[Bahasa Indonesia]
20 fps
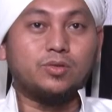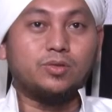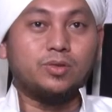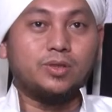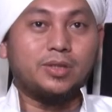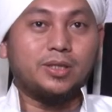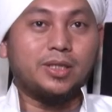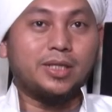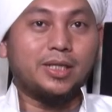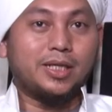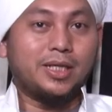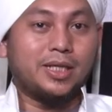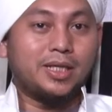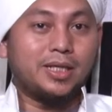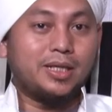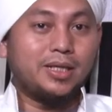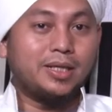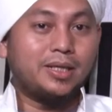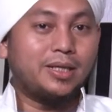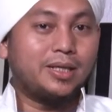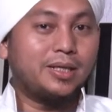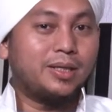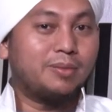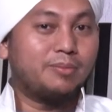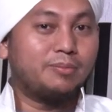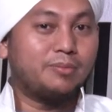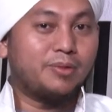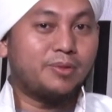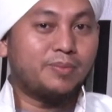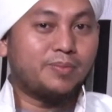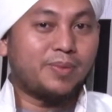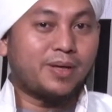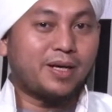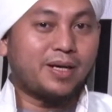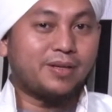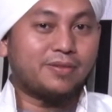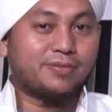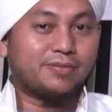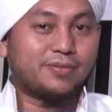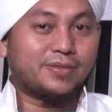dia. Apapun
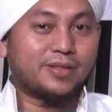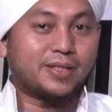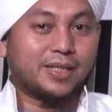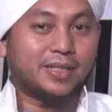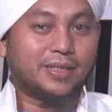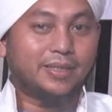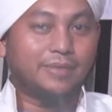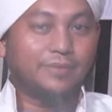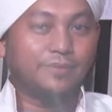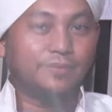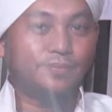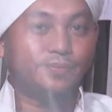latar belakangnya.